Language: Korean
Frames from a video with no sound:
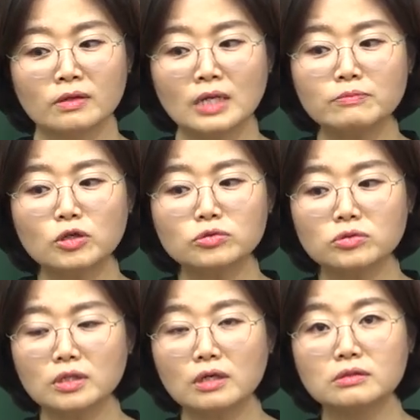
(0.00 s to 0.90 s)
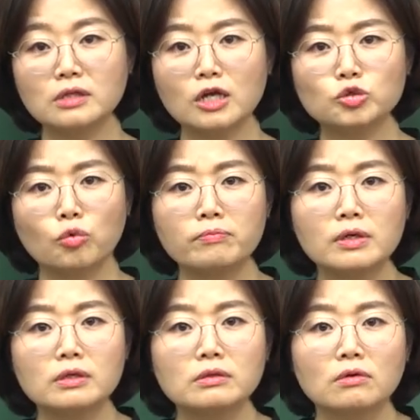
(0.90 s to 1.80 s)
삼성전자가 은행에서 돈
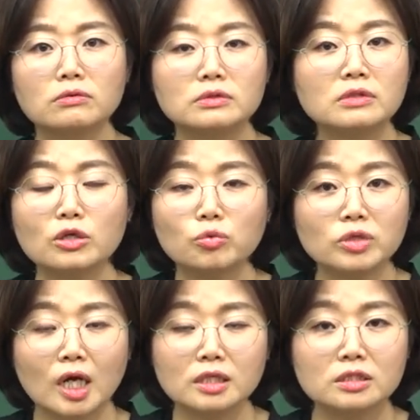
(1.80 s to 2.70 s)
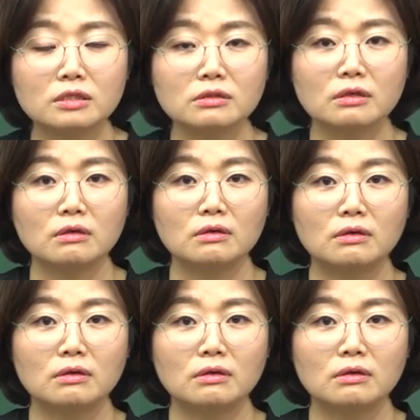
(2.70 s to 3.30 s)
빌리는 거는 은행 돈이 아니잖아.